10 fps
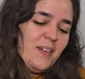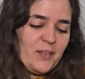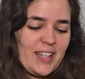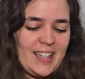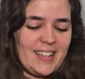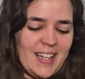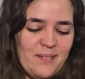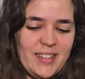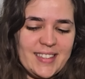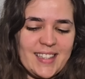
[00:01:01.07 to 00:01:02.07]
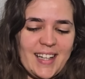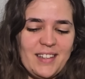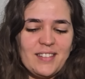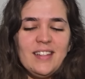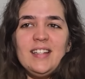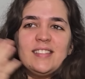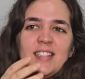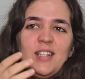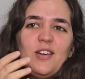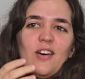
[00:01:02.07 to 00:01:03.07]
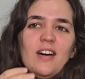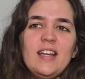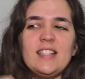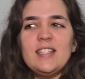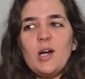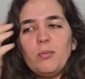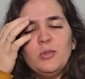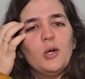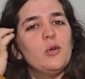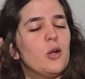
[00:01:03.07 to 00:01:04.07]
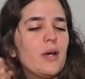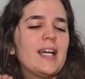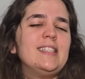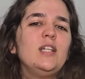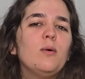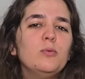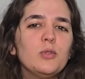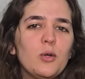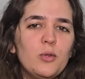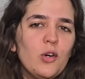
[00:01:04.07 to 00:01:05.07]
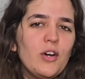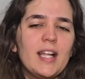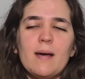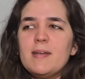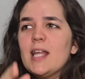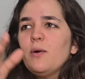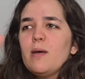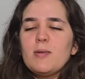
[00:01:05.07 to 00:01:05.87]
Porque literalmente sacaron 5 y 5.1, no es que 5.1 es la mitad de un